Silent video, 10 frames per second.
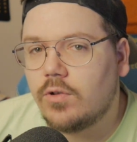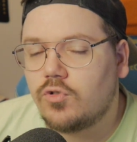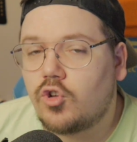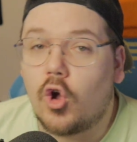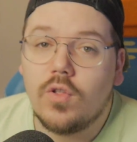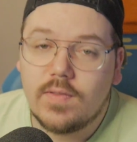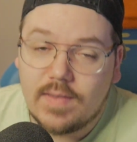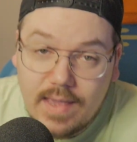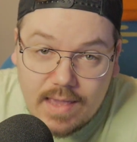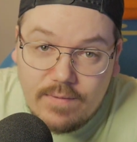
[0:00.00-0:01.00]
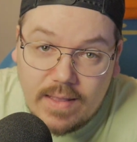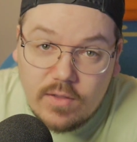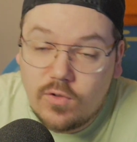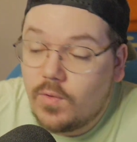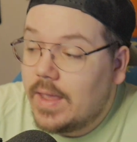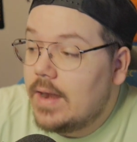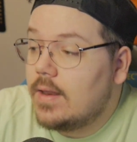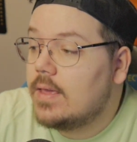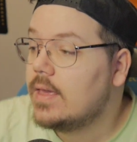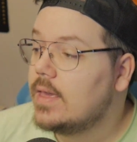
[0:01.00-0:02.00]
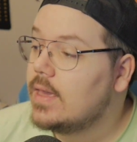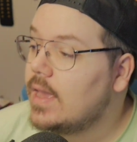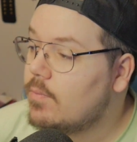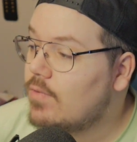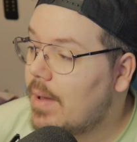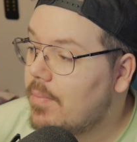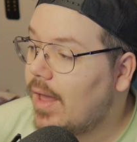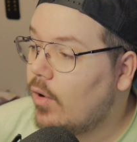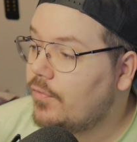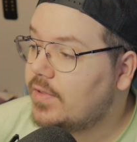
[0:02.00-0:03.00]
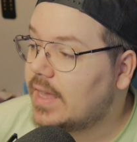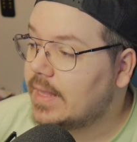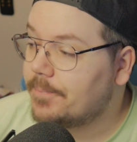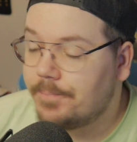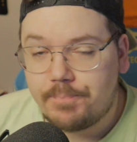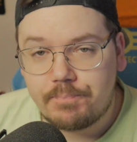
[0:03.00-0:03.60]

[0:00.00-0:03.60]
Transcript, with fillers: und könnte eventuell im Rumble auftreten.